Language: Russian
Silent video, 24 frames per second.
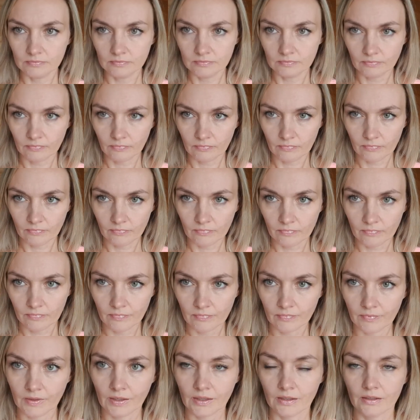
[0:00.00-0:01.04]
сейчас.
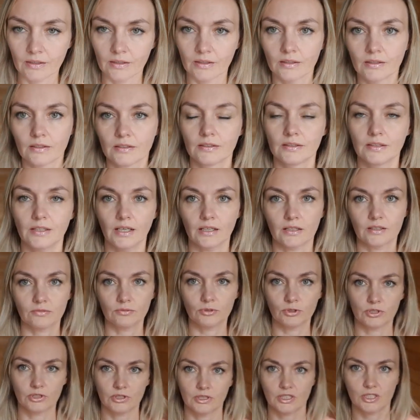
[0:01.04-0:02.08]
Так,
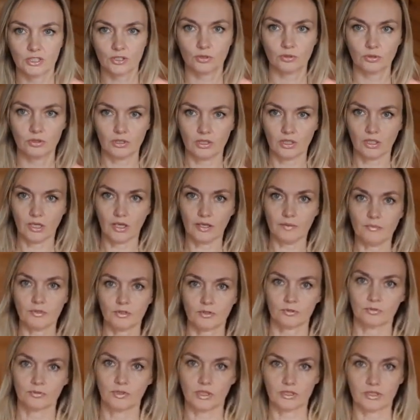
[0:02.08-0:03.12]
вот, настроила
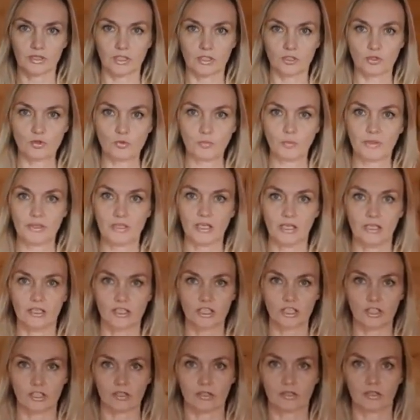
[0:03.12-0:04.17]
камеру, отхожу
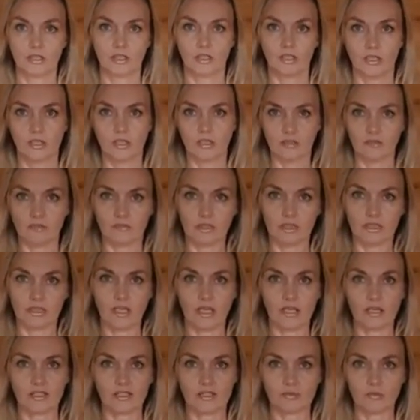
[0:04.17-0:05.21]
подальше. Вот
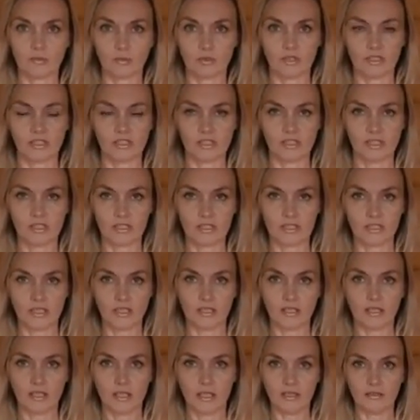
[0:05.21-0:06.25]
так смотрится
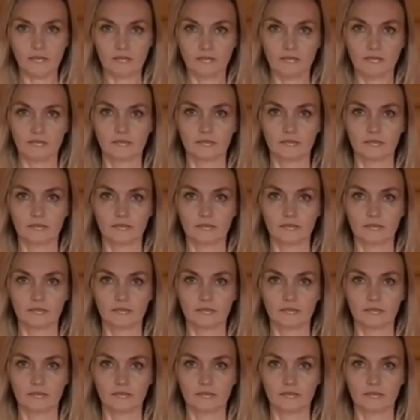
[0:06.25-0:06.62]
издалека.